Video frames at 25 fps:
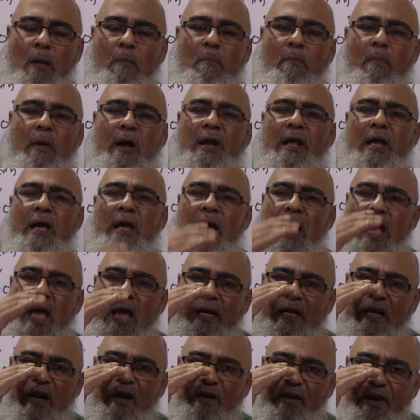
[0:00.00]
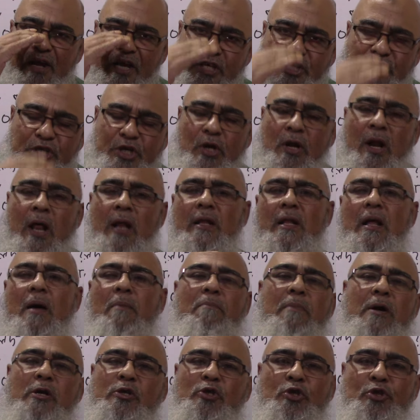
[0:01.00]
মানে একটা রেশনাল
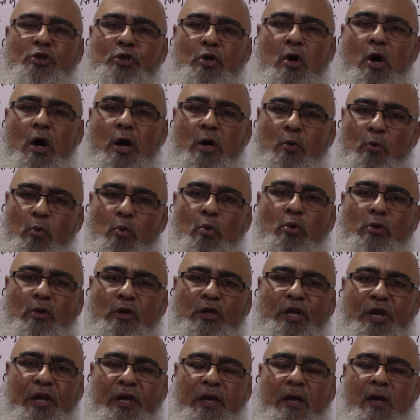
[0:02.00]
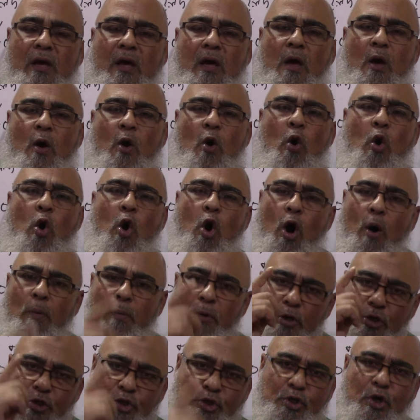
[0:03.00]
নাম্বার যদি হয় রুট থ্রি
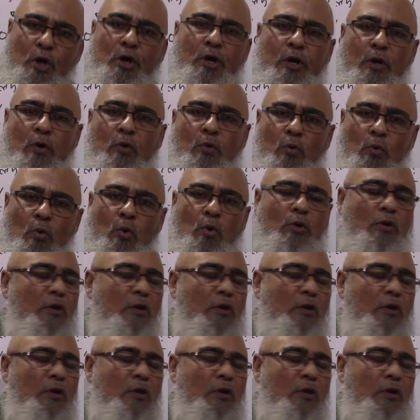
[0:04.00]
অবশ্যই রুট